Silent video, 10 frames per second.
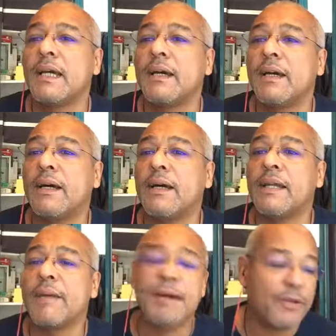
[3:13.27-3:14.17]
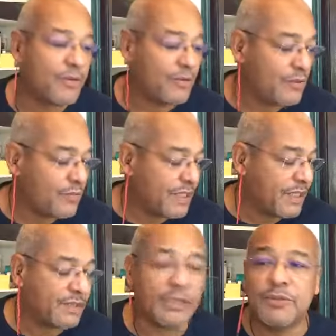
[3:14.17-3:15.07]
Euh, il y a Manono, bien
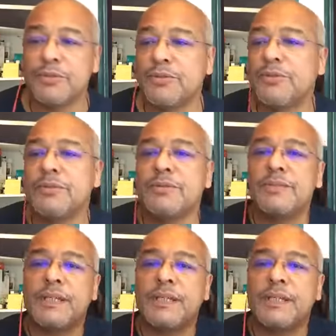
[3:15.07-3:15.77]
entendu.